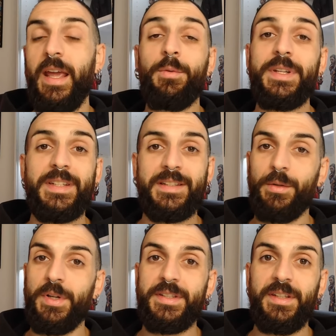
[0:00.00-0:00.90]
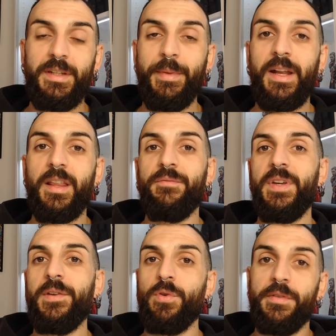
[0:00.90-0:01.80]
E questa è stata una settimana
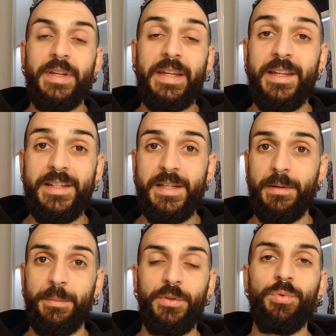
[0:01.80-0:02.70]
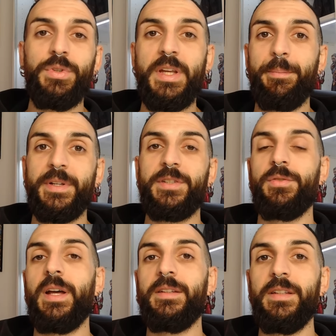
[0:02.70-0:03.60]
davvero ricchissima per tutti gli
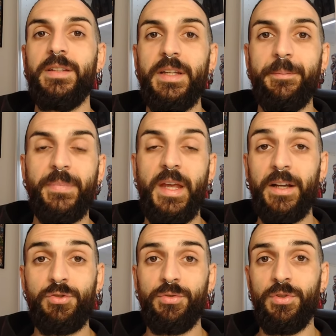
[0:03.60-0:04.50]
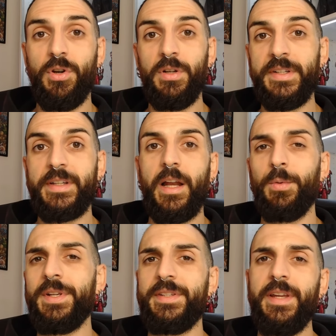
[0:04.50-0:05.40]
appassionati di Action Doll in scala
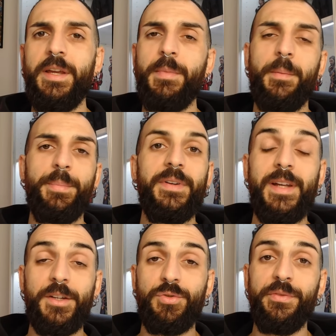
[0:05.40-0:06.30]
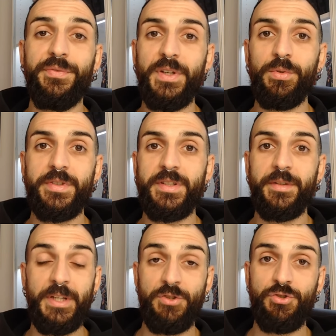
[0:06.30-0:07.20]
1 a 6, ma per le action figures in